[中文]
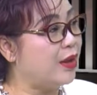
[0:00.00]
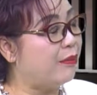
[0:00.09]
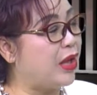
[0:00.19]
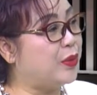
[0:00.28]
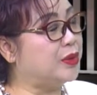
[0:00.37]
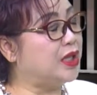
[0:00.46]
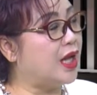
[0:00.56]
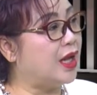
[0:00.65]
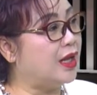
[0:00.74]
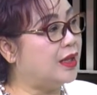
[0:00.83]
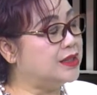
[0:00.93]
美国
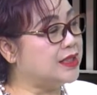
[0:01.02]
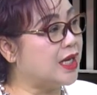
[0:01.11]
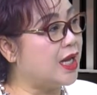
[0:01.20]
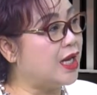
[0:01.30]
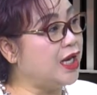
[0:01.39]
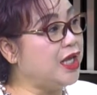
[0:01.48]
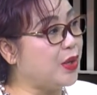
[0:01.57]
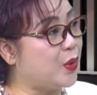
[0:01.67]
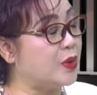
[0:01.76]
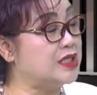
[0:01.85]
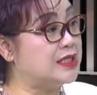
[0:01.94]
的这个立
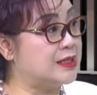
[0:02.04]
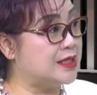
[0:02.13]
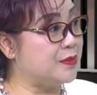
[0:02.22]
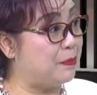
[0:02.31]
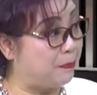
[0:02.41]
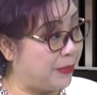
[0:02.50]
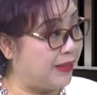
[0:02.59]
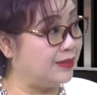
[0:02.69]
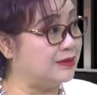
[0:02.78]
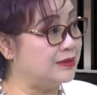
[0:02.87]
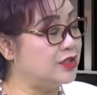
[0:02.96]
国之本
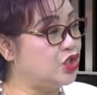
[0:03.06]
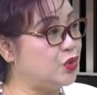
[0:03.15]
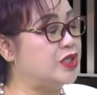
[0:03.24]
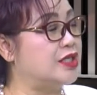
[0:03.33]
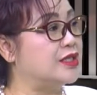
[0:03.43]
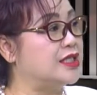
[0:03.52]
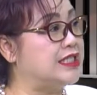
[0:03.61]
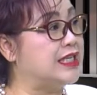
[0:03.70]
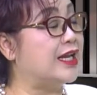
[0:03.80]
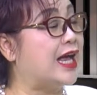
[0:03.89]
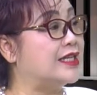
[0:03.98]
就是
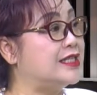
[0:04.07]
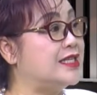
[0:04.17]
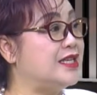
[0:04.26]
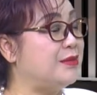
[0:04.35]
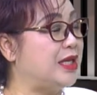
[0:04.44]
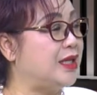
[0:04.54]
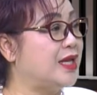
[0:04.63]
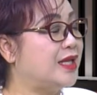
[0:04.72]
接纳新移民。